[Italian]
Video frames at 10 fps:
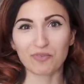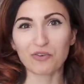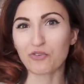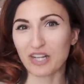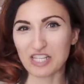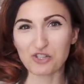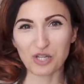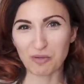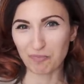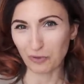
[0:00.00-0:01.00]

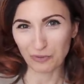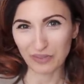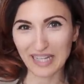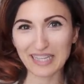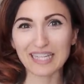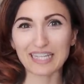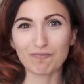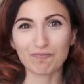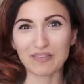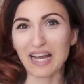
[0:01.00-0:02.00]
felici,
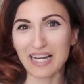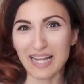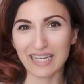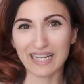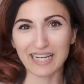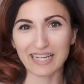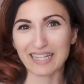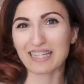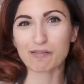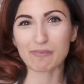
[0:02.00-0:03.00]
contente, allegre,
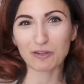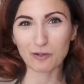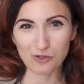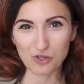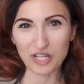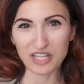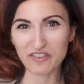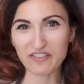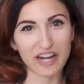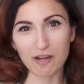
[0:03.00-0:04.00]
che trasmettono gioia di
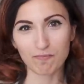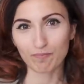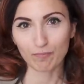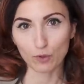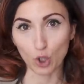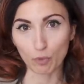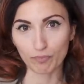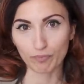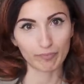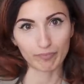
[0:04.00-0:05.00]
vivere? No,
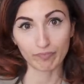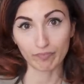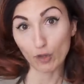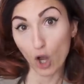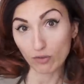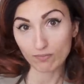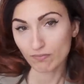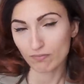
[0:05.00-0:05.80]
no,